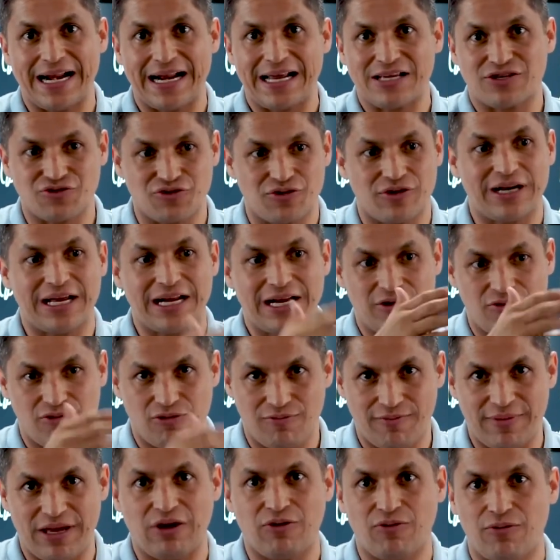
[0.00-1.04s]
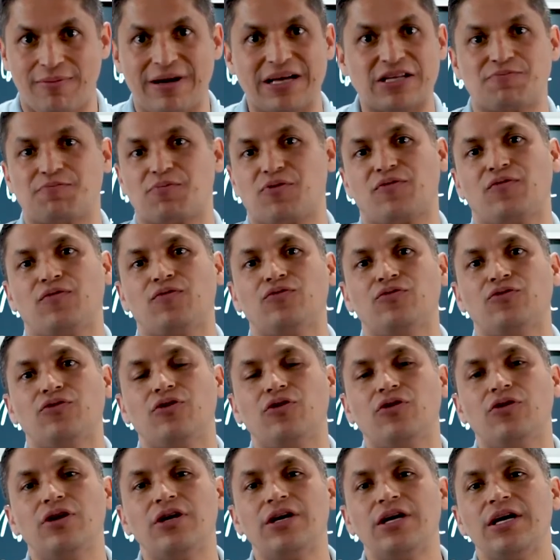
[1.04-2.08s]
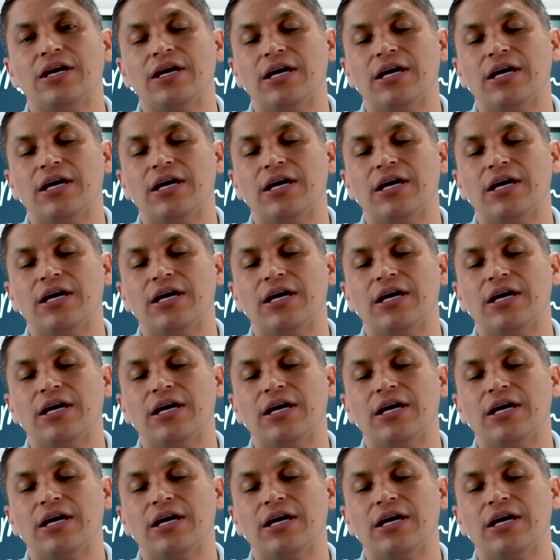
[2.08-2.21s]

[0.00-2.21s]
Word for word: razón, al lo mero más profundo.